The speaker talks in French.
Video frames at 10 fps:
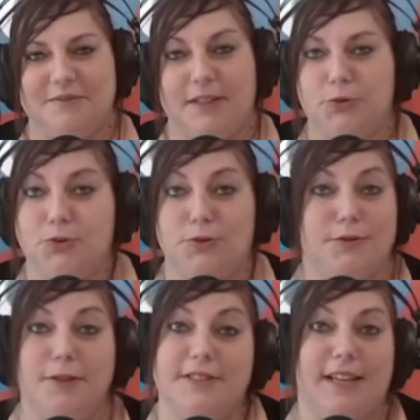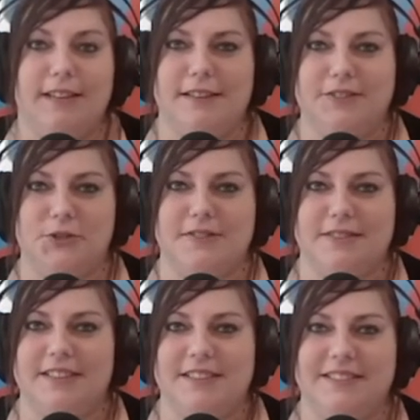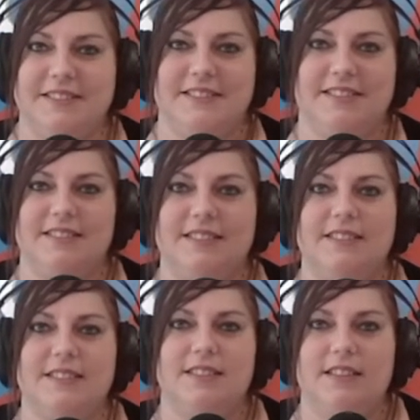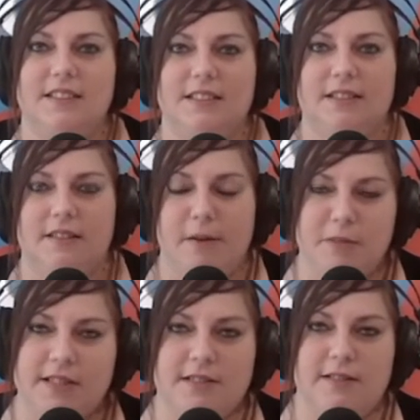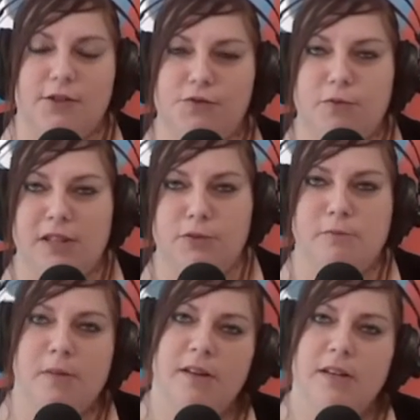Bah toujours 35. Ah non, l'année dernière tu disais plus jeune. Ah mais ça c'est quand je vais au Macumba.